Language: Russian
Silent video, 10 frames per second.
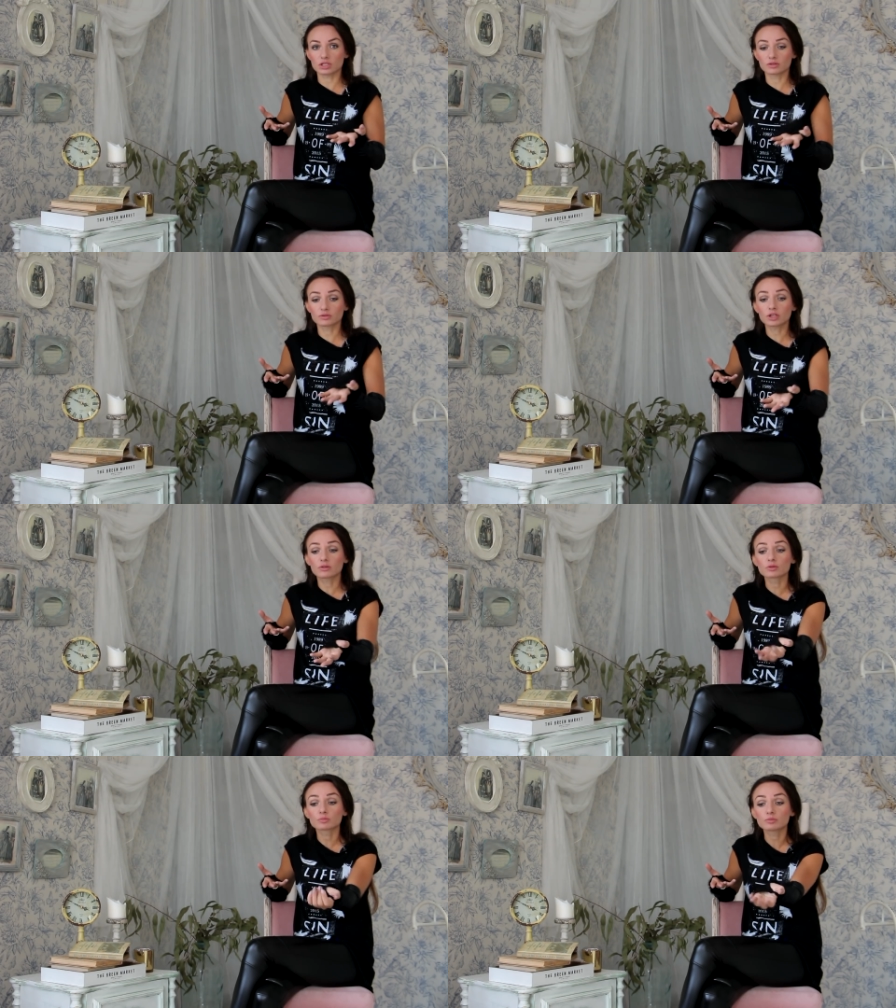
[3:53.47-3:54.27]
Их вот
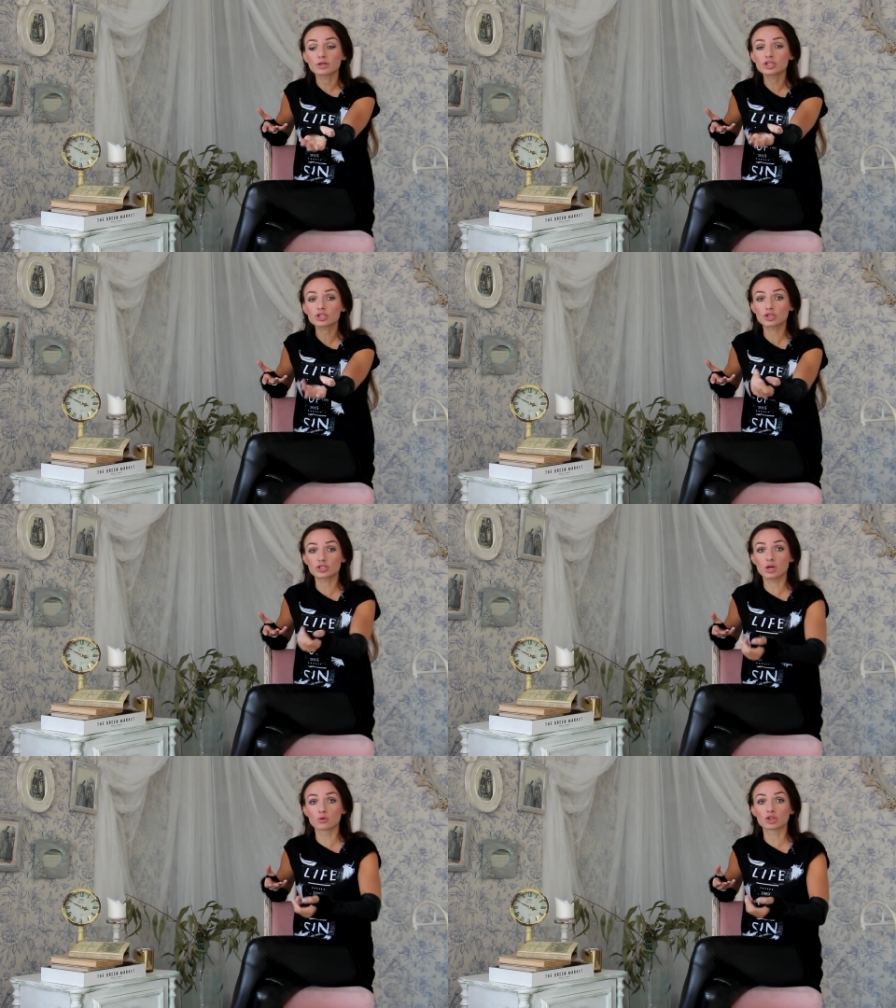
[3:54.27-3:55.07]
так вот почешешь
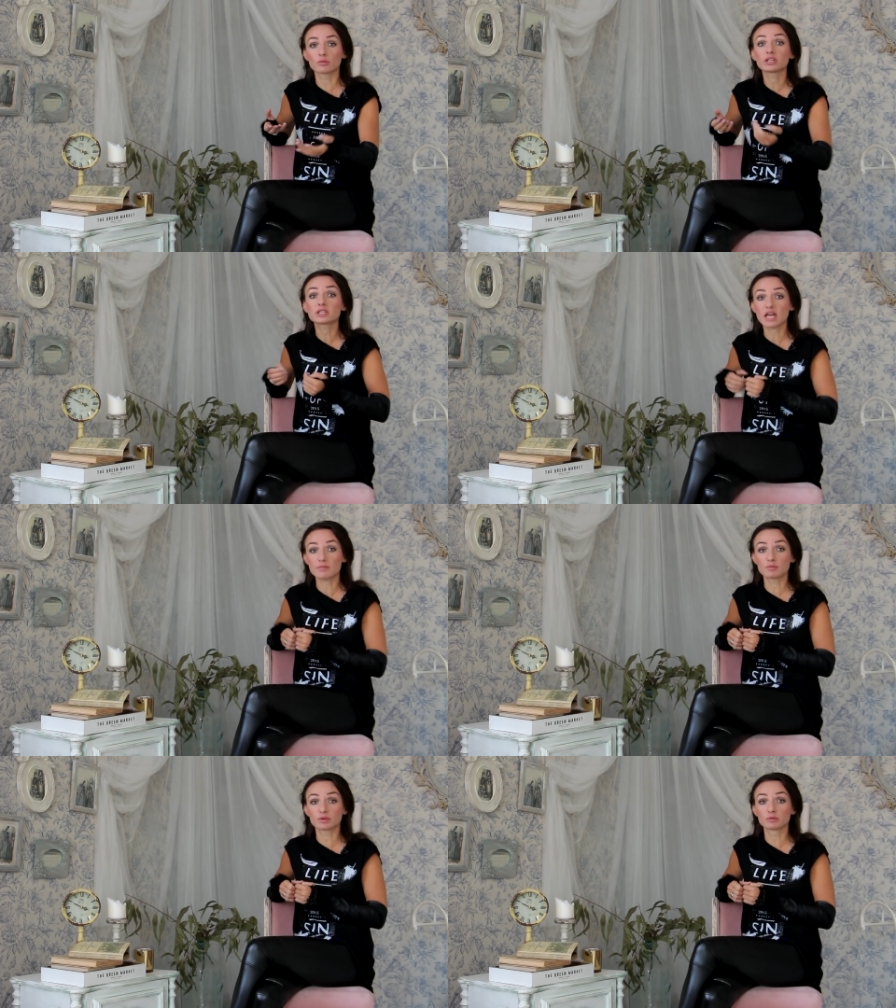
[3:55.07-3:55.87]
за ушком, они
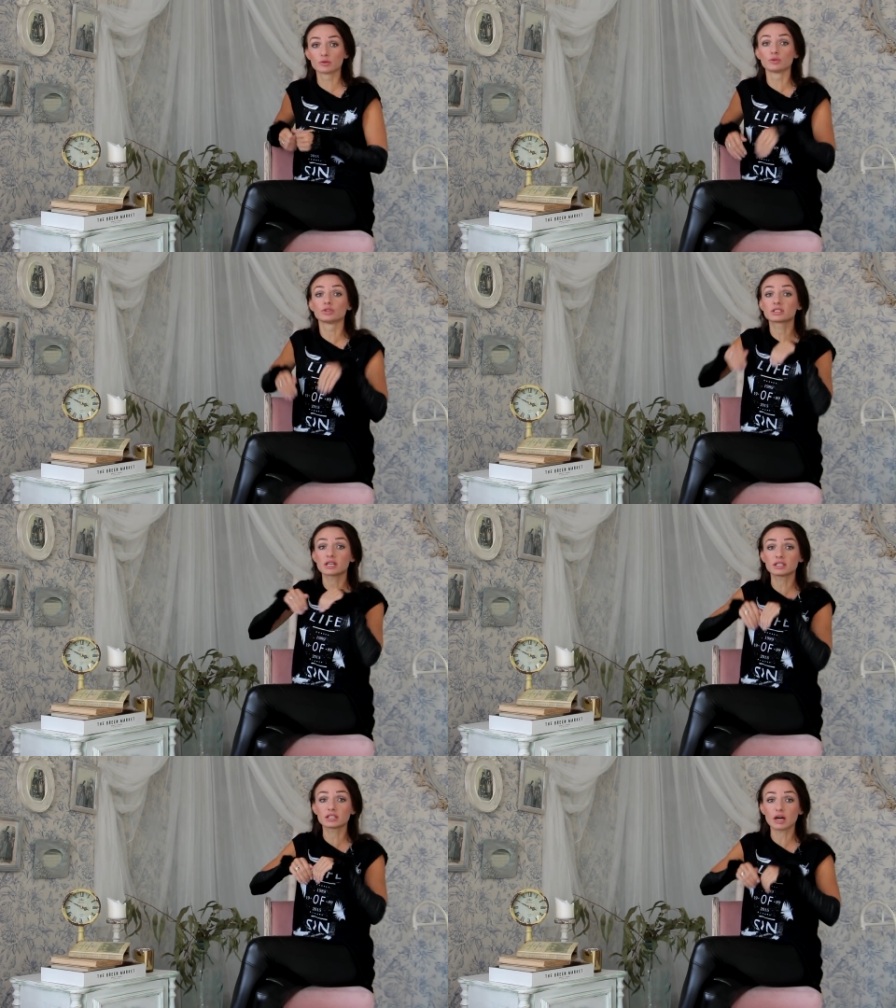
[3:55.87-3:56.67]
сами прибегут, и на
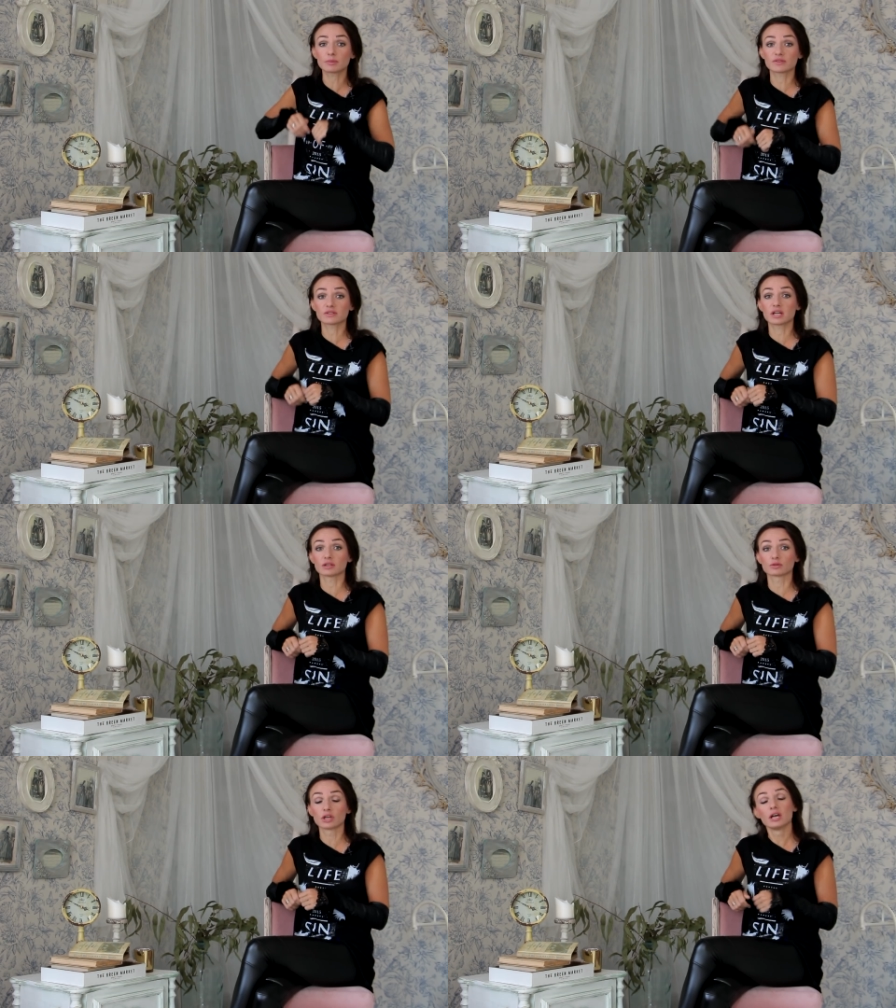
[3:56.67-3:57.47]
задние лапки
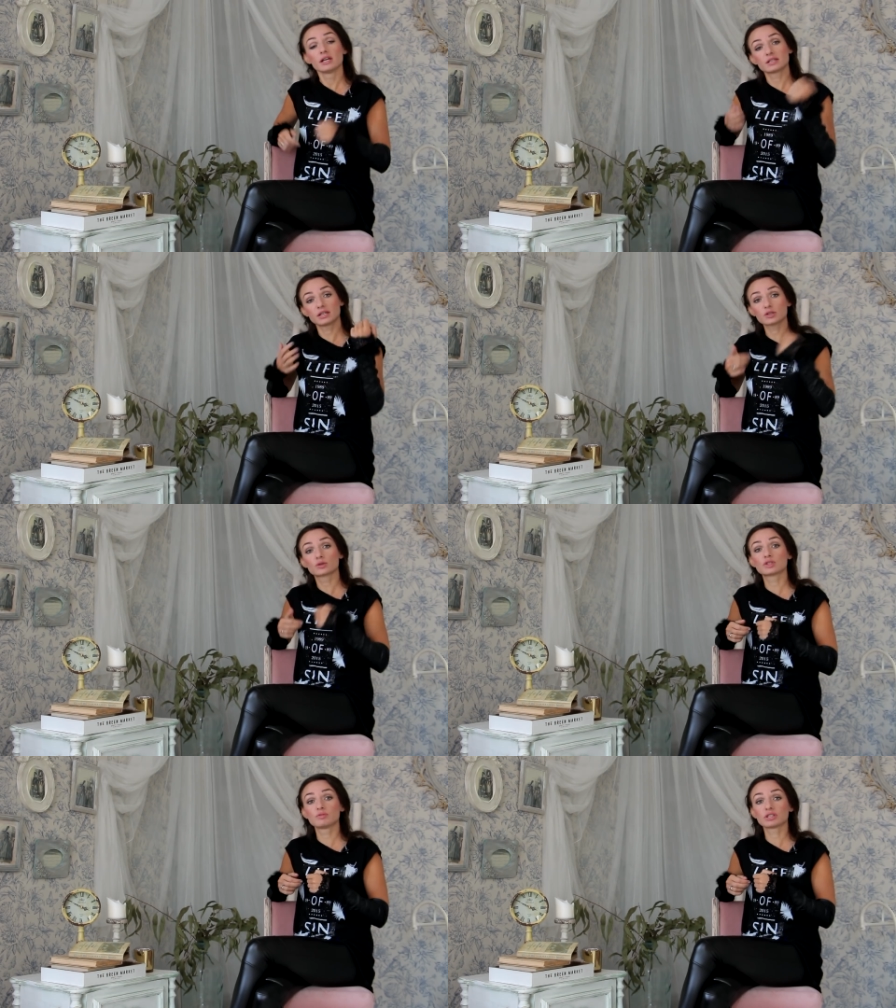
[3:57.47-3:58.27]
встанут, и
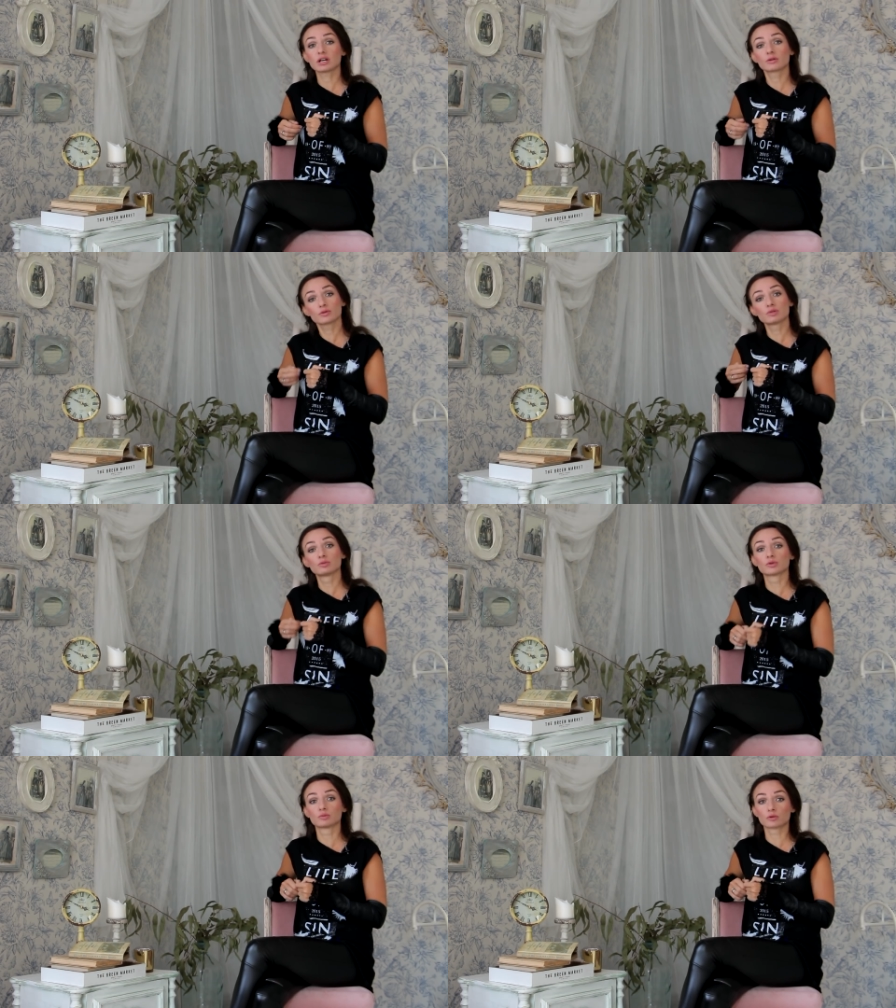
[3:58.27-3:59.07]
залезут к тебе на грудь и
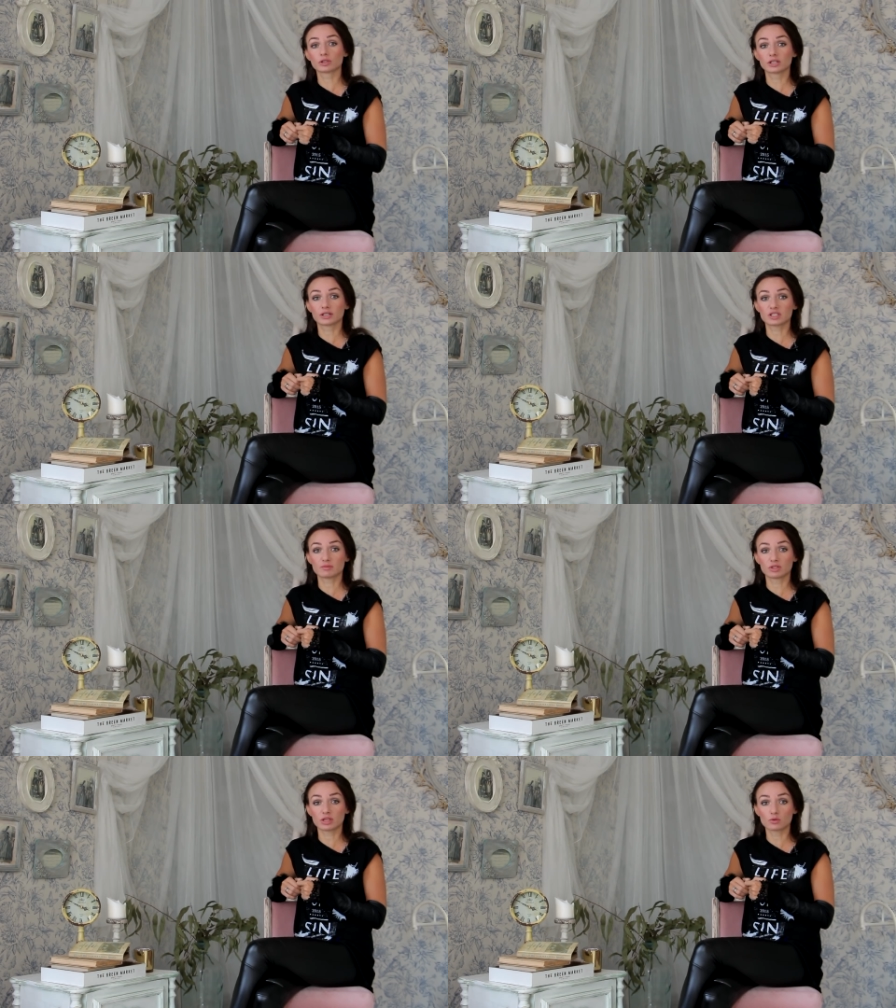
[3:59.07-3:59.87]
будут мурлыкать
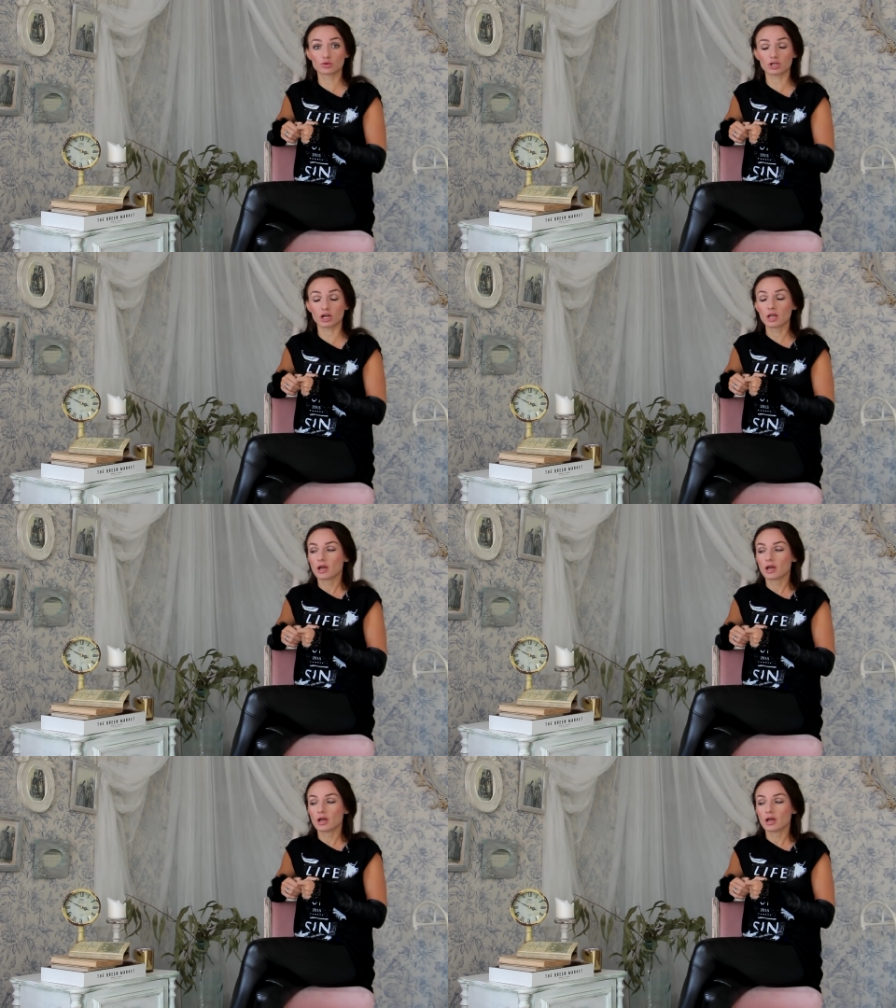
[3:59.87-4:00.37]
тебе на ушко